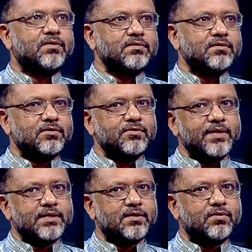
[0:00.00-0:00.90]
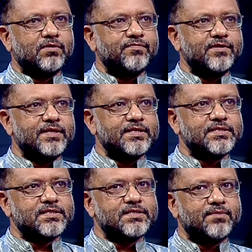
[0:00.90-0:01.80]
অন্যরকম একটা
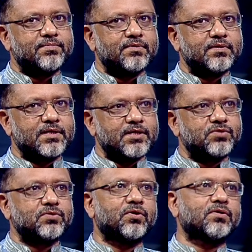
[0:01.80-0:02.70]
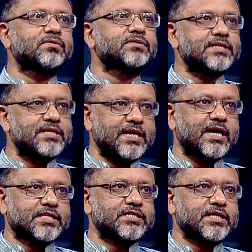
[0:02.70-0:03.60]
কনফিডেন্স এবং কিছু দক্ষতা নিয়ে
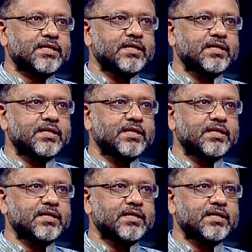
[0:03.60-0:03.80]
আসে